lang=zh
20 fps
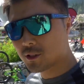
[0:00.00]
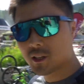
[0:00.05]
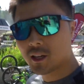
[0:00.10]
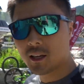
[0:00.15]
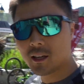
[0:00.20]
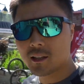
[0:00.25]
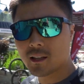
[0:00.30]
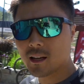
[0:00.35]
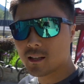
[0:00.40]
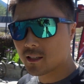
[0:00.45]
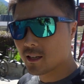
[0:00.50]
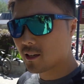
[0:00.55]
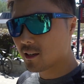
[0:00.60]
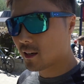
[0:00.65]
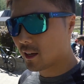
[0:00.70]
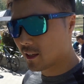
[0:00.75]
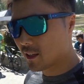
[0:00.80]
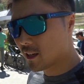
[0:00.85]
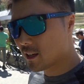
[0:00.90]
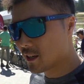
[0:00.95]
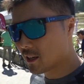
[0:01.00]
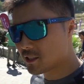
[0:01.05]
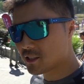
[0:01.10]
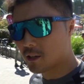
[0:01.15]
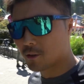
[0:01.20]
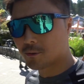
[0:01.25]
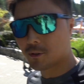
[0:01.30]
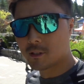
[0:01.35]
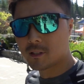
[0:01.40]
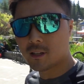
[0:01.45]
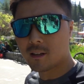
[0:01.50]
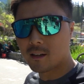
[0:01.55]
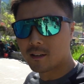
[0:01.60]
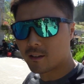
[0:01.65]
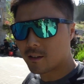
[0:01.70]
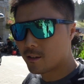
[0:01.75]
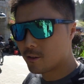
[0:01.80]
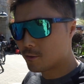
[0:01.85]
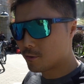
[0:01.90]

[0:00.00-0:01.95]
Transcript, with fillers: 我建议大家给大家一个小诀窍啊，